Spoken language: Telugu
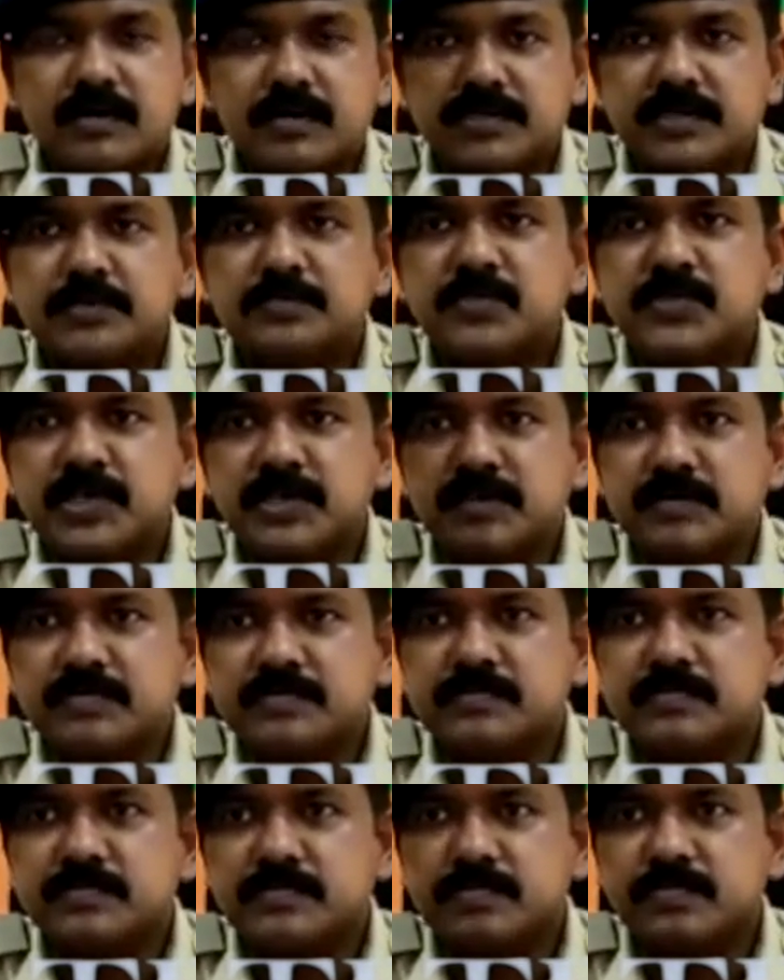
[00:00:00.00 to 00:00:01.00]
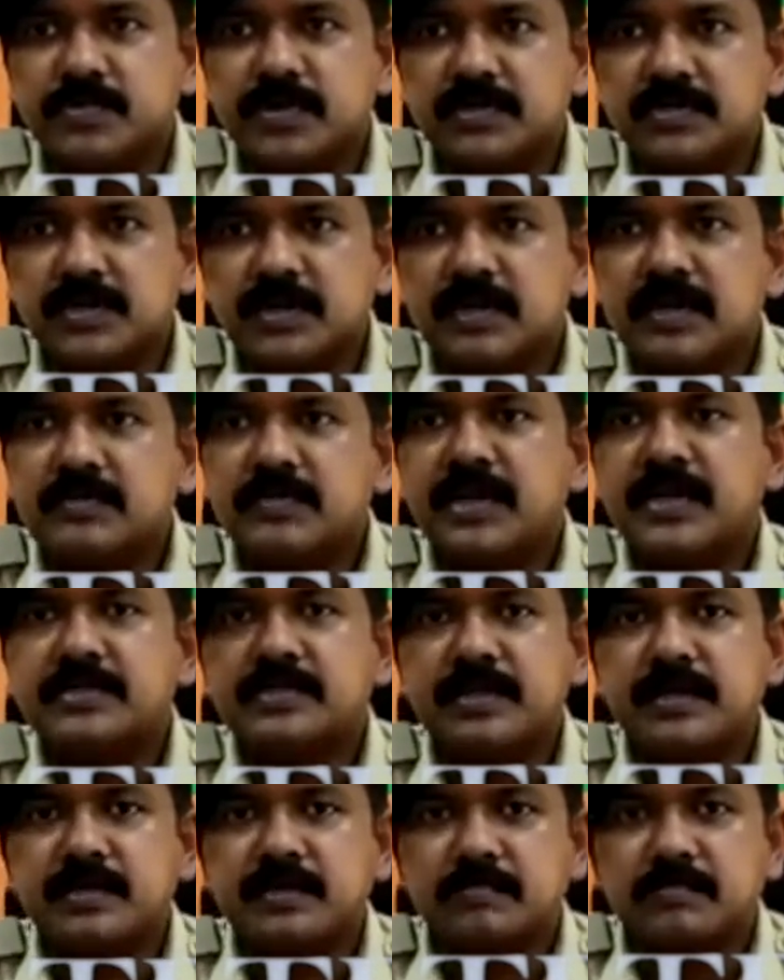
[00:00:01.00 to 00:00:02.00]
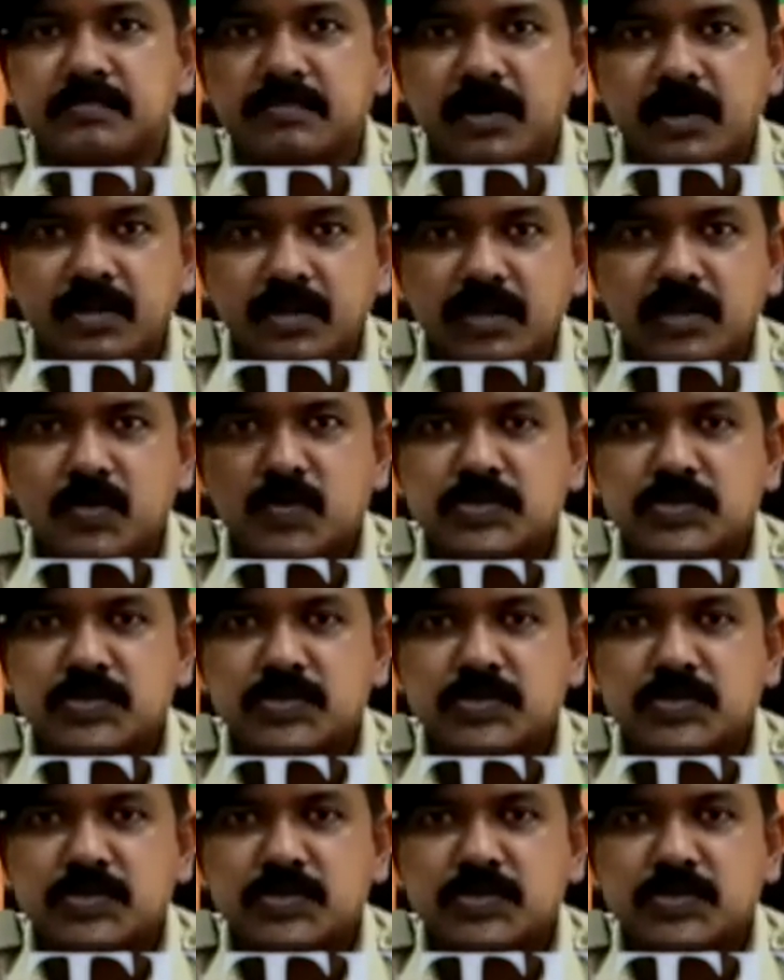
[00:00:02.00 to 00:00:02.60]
రిసెప్షన్ ప్రజలు ఎవరైతే బాధల్లో